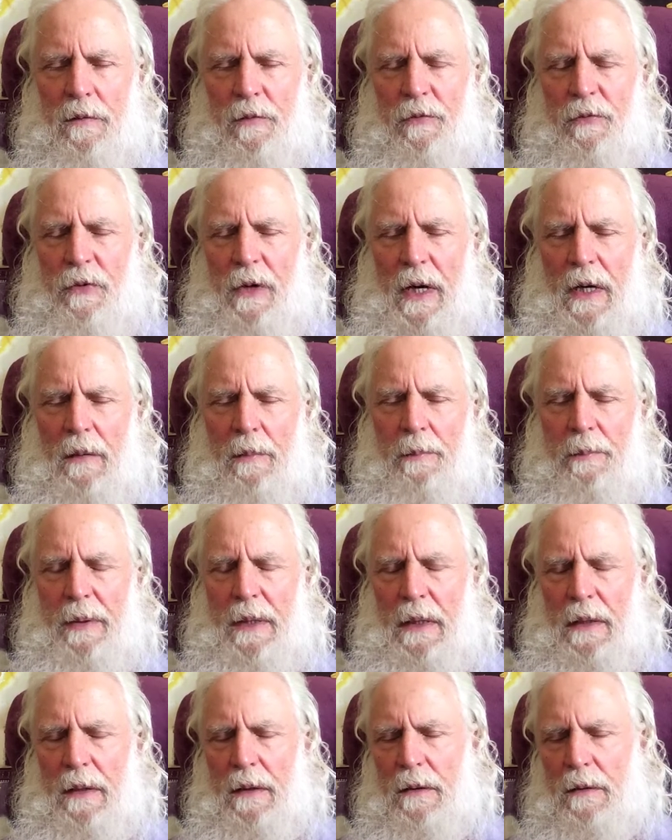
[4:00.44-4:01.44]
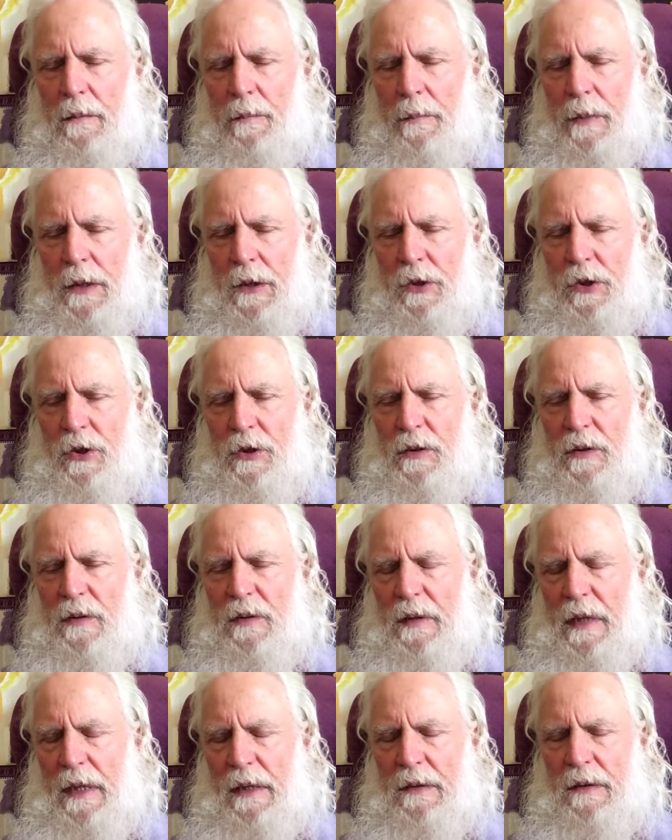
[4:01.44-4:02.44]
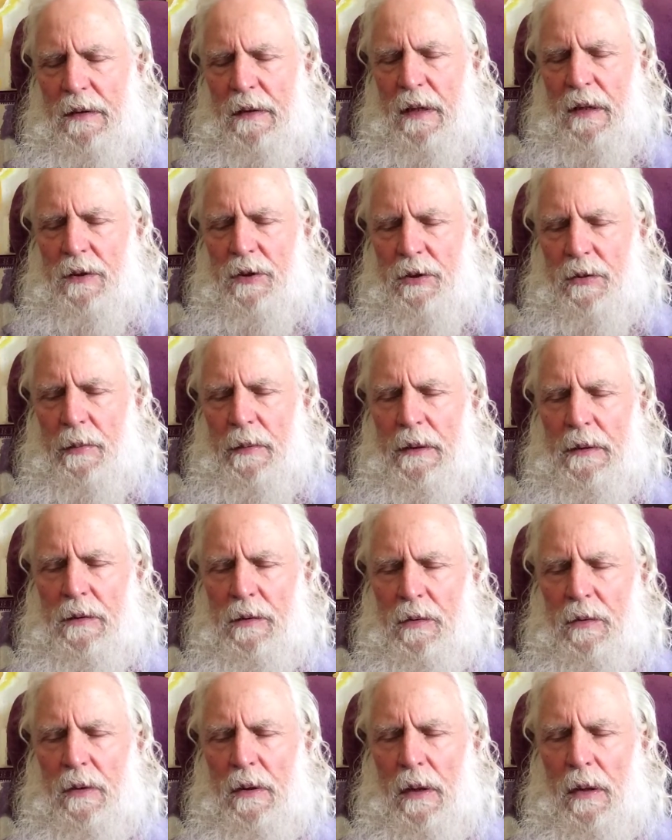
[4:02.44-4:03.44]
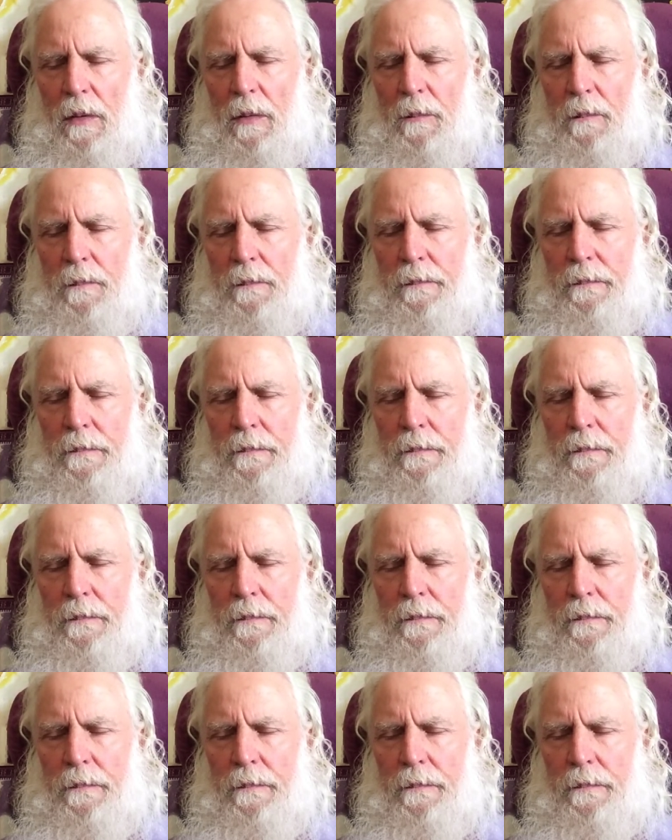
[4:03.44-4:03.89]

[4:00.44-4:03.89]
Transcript: verbildeten Menschen sehr, sehr schwer zu glauben.